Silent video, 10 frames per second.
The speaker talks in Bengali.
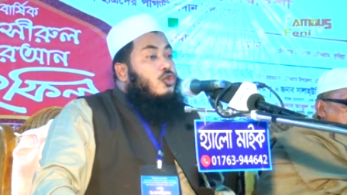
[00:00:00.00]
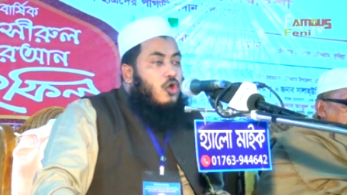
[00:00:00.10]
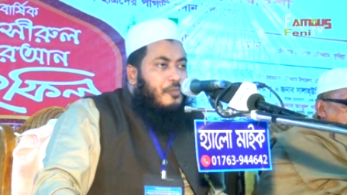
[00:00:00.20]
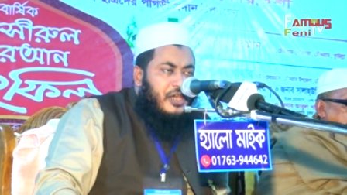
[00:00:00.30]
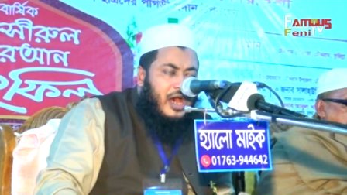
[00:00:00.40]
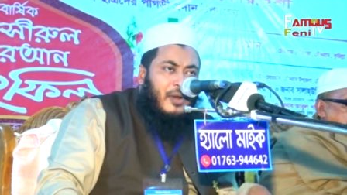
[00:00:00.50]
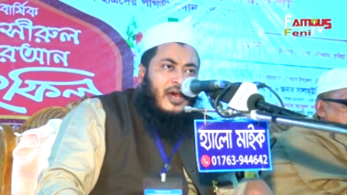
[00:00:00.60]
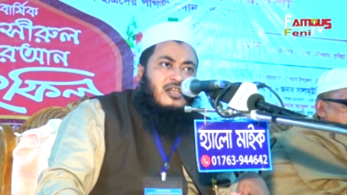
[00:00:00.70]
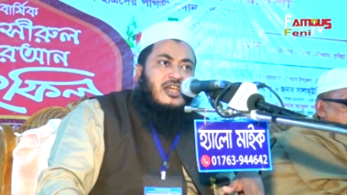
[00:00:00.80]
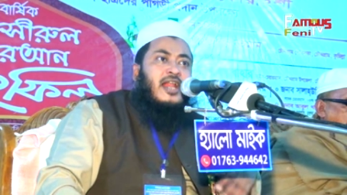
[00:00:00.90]
নবী
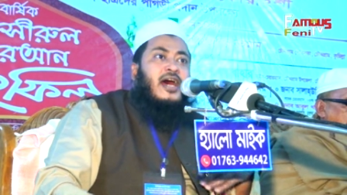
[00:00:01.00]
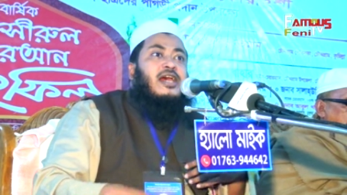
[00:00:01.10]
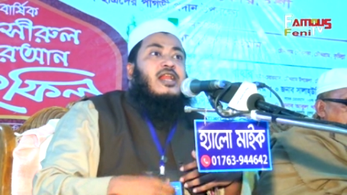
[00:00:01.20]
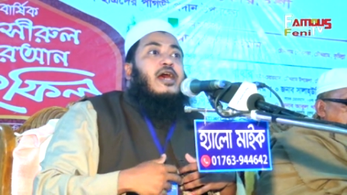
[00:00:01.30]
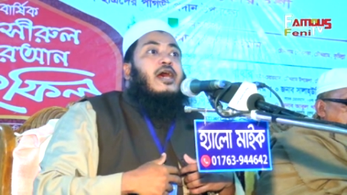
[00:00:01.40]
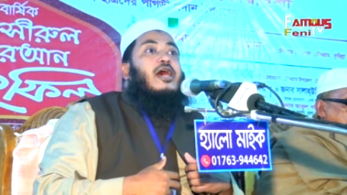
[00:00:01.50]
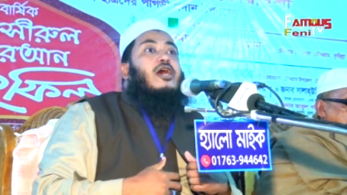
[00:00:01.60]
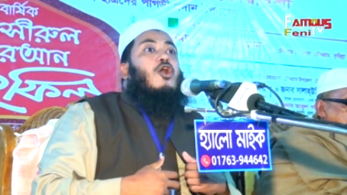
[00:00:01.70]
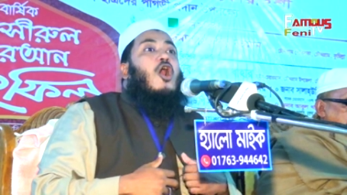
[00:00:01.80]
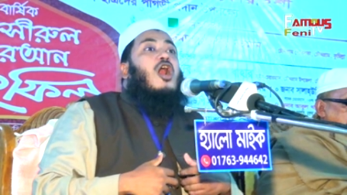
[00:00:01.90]
আমার
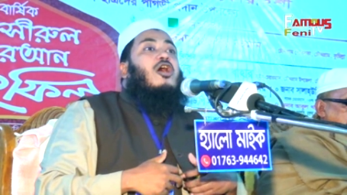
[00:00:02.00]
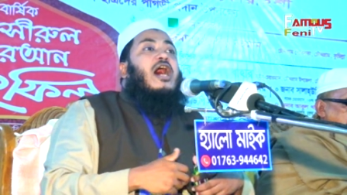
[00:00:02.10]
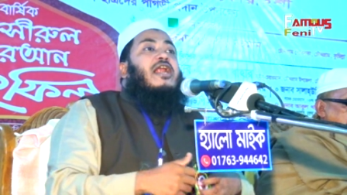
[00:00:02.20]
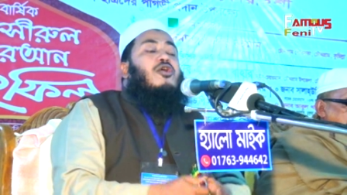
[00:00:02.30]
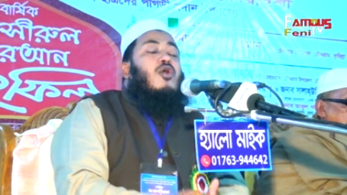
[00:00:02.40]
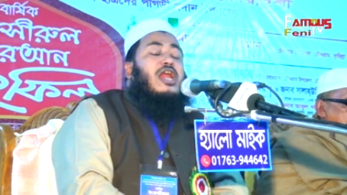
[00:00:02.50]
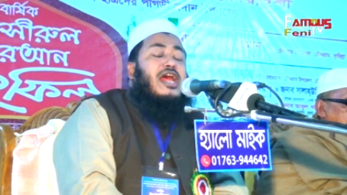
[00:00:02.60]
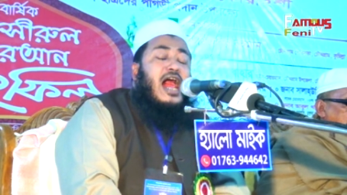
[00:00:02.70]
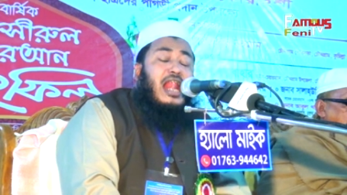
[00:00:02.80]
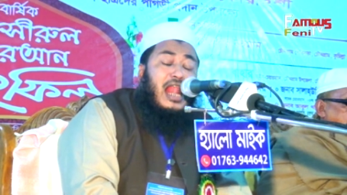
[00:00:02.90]
জানাইলেন হকানি ওলি
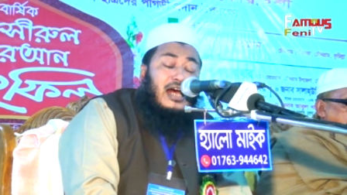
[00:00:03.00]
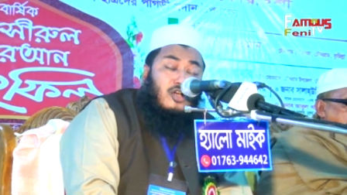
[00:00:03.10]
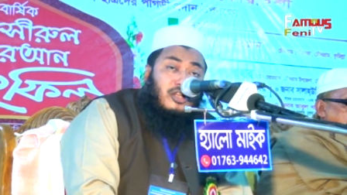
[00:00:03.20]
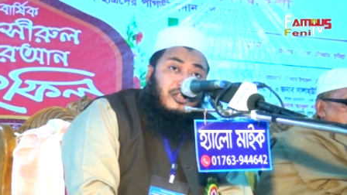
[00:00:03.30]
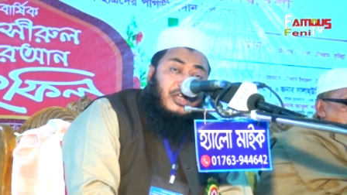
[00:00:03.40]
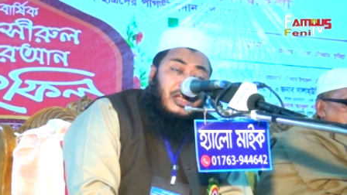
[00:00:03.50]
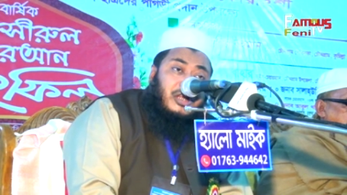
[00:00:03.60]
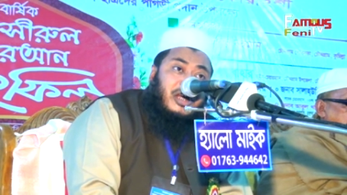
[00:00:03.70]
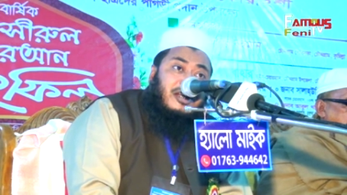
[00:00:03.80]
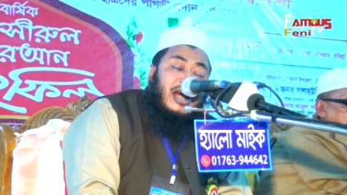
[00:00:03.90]
আল্লাহ যদি
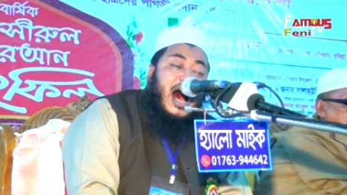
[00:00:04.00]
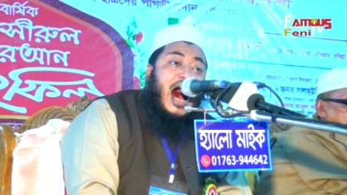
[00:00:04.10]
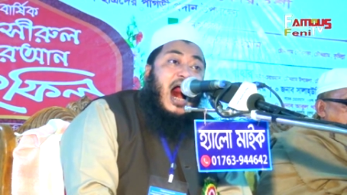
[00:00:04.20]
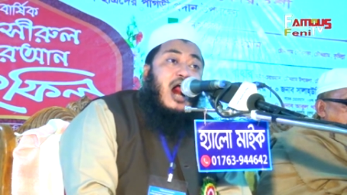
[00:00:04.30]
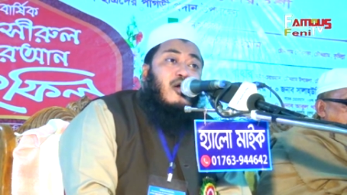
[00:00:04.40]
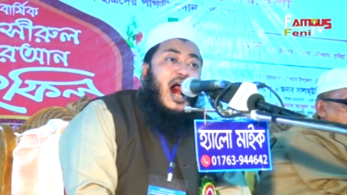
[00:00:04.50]
চিনতে চাও